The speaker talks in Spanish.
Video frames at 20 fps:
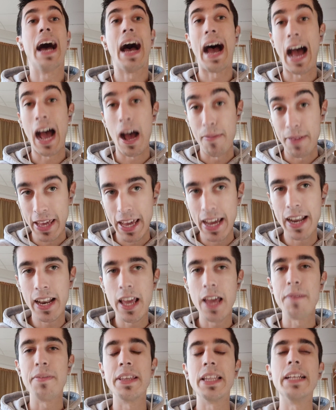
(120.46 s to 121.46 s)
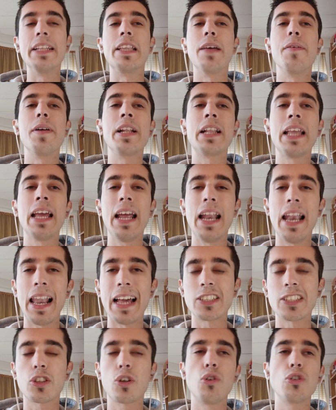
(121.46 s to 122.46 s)
Ah, bien, evidentemente
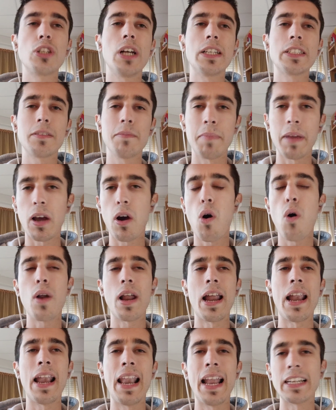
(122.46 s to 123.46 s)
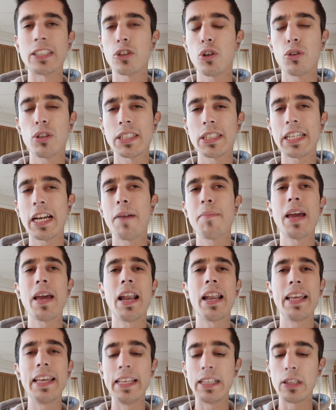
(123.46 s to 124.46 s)
las cosas mejoran, las cosas
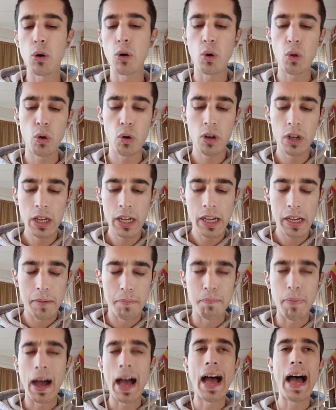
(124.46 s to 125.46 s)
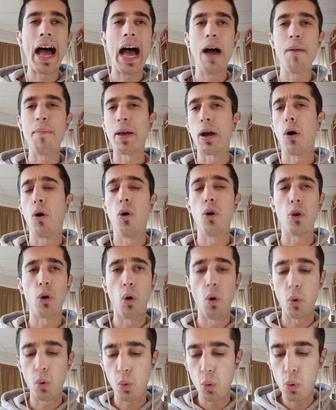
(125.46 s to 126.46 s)
cambian y todo va a mejor.
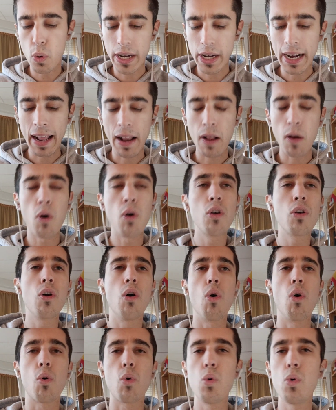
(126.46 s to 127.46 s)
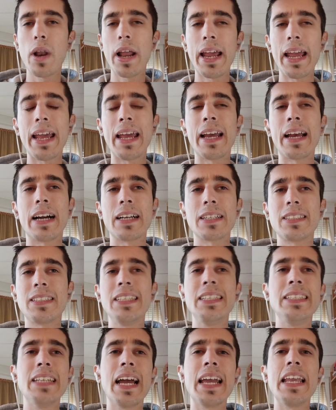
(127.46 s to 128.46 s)
Ocurre en Aragón, ocurre en
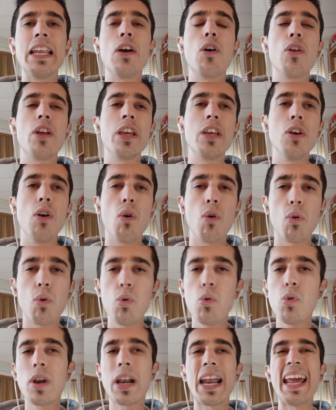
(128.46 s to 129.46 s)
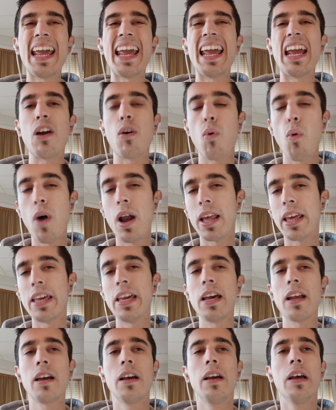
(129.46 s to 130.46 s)
Castilla y León y ocurre en
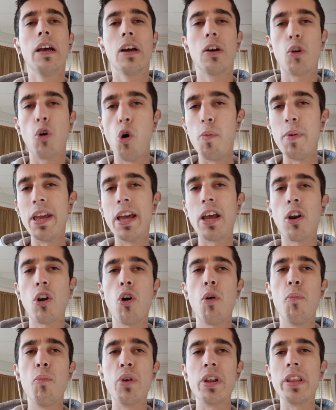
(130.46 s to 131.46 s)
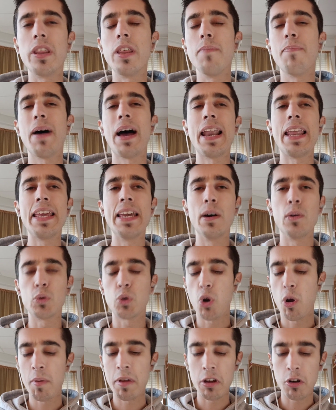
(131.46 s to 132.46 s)
cualquier gobierno municipal y
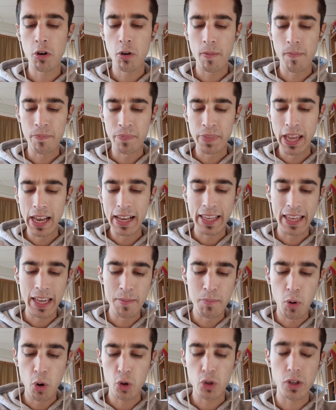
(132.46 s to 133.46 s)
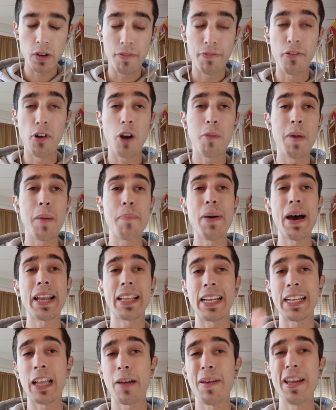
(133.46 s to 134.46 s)
autonómico del que Vox forme parte.
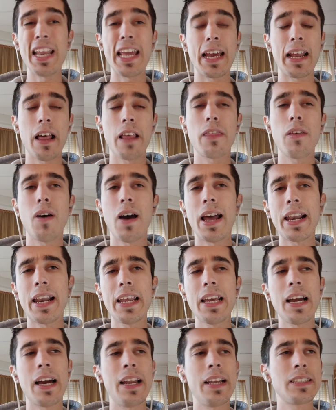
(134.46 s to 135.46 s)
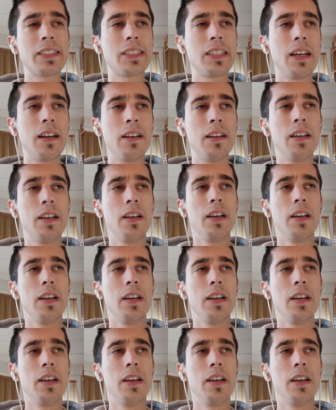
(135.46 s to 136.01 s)
Y también Ignacio Garriga en esa